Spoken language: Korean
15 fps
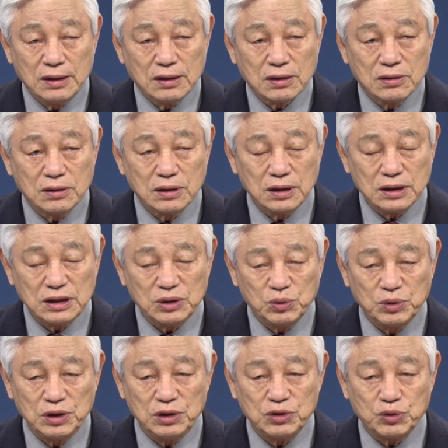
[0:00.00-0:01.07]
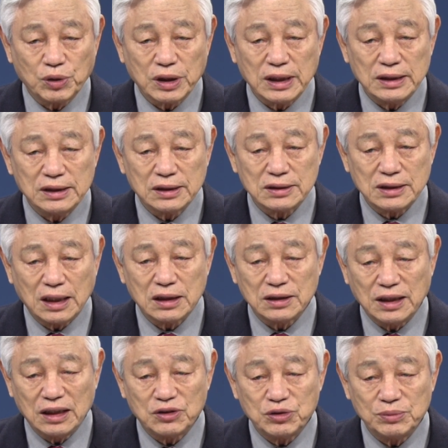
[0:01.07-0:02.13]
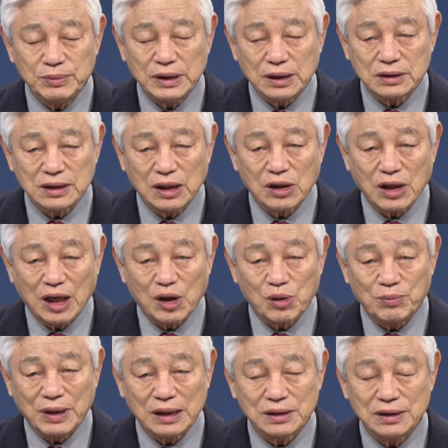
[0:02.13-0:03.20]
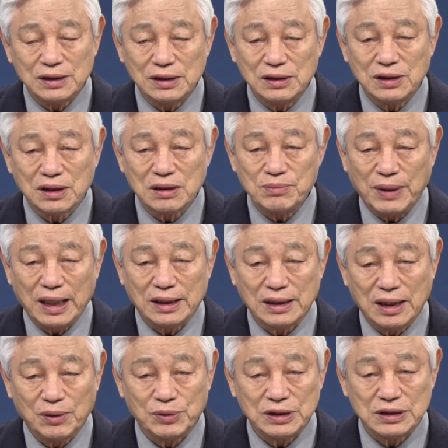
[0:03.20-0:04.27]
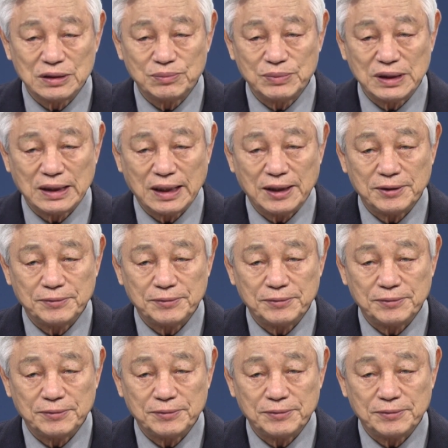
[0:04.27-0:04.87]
그것이 우리 속에 역사는 예수님의 역사를 가로막는 일들을 많이 하고 있습니다.